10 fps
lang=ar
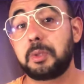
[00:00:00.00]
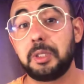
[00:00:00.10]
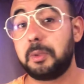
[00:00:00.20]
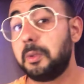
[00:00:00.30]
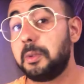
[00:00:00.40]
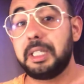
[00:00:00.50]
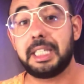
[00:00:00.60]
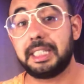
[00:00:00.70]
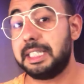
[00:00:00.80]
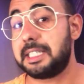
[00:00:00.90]
كيقولوا لي
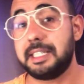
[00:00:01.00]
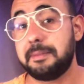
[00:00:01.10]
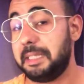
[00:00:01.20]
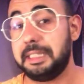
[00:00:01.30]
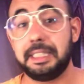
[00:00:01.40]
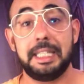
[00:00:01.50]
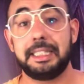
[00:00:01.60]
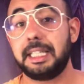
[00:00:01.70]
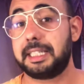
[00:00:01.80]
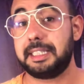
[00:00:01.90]
خديتيها من عند
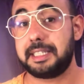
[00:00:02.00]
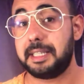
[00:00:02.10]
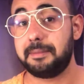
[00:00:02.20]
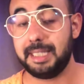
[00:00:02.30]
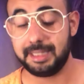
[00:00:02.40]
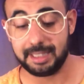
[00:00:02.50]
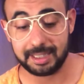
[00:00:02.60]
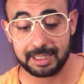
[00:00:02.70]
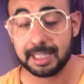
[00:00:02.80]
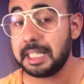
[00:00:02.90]
هذا خديتيها من عند
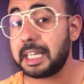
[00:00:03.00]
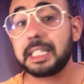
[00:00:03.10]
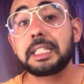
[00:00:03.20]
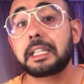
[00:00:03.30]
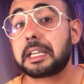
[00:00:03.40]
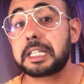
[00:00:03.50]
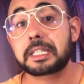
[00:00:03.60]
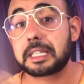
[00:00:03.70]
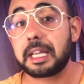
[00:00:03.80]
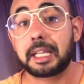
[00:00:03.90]
هذه هذيك
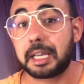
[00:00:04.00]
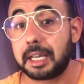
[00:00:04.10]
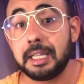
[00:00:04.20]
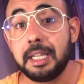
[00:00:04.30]
القصه راه